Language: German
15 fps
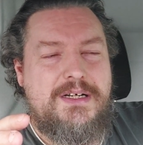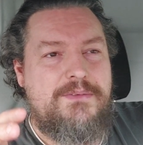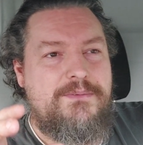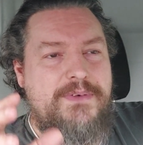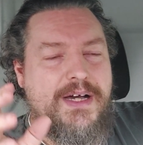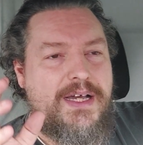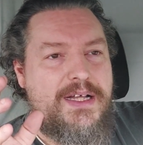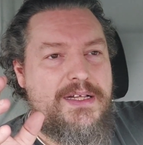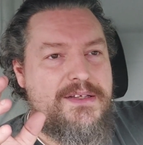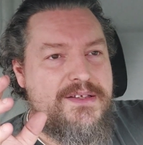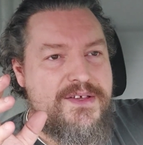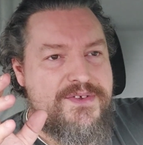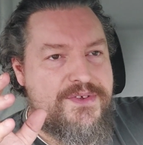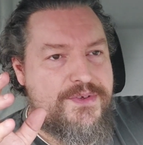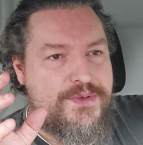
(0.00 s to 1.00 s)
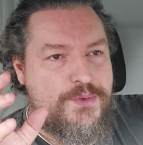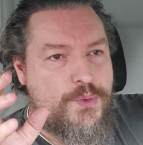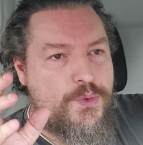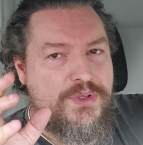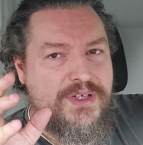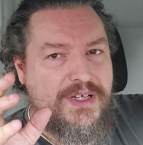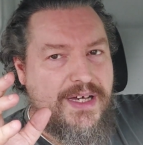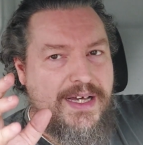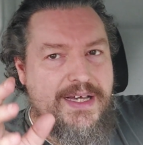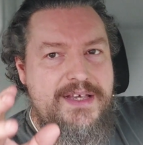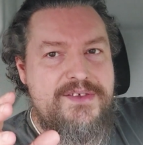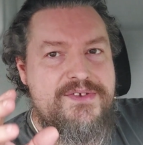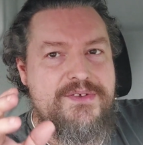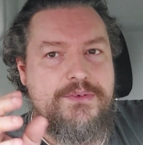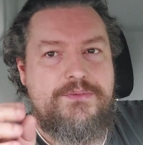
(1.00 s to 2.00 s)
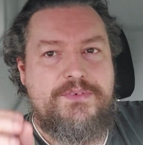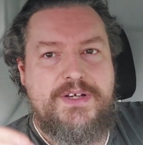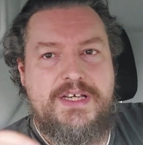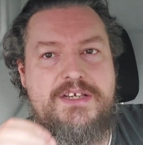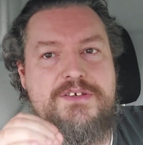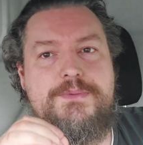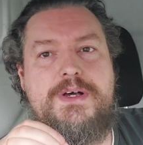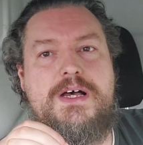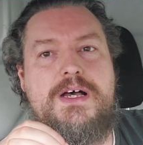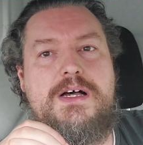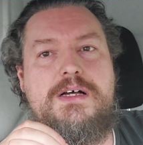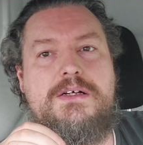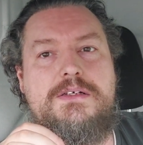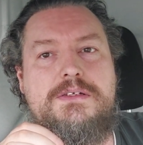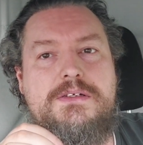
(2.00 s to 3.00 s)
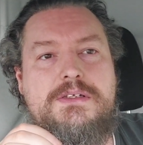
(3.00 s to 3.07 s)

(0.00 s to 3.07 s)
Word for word: Weil das so dreist und frech war,